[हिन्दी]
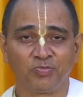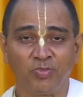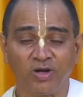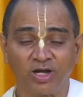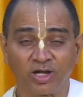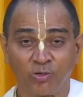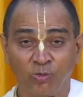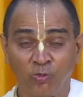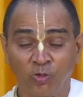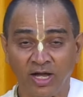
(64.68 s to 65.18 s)

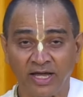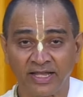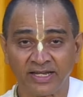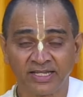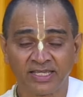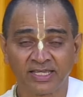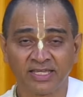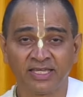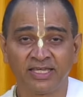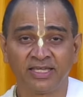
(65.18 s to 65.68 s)

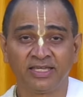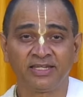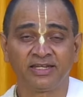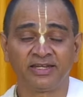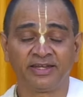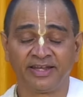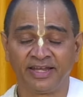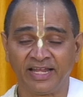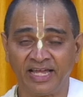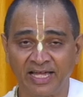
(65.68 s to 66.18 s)
भगवान के
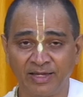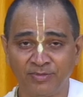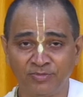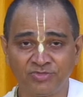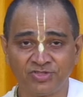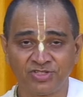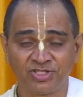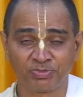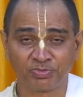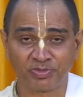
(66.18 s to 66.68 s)

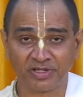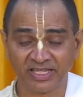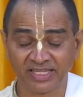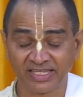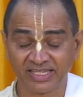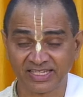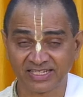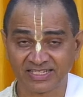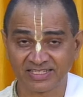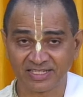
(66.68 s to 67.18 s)
नाम जपने
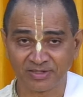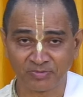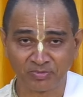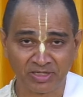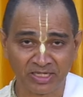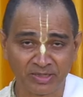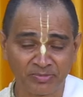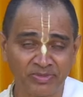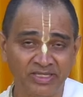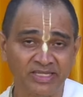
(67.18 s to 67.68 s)
के
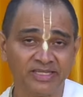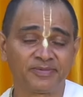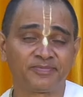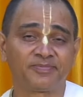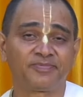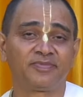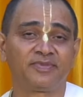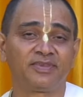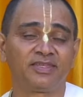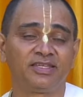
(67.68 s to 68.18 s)
समय में
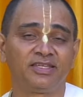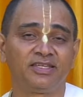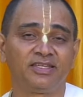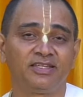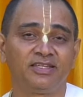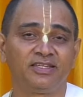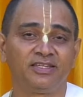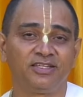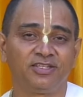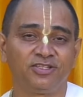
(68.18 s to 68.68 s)

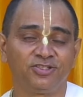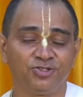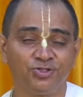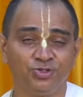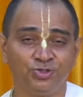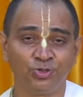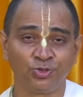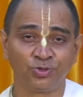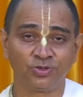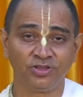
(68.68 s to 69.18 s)

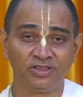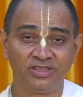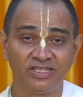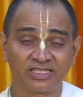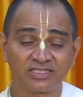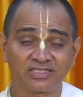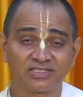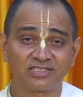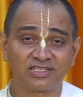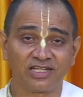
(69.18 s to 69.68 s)
जो
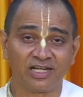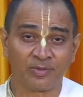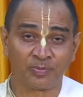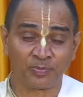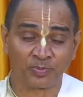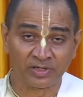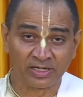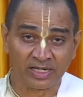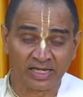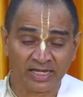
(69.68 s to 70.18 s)
दस
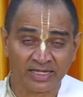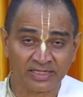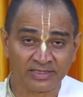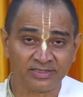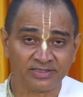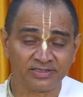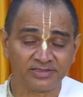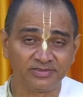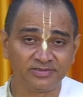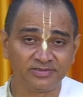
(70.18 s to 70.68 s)
अपराध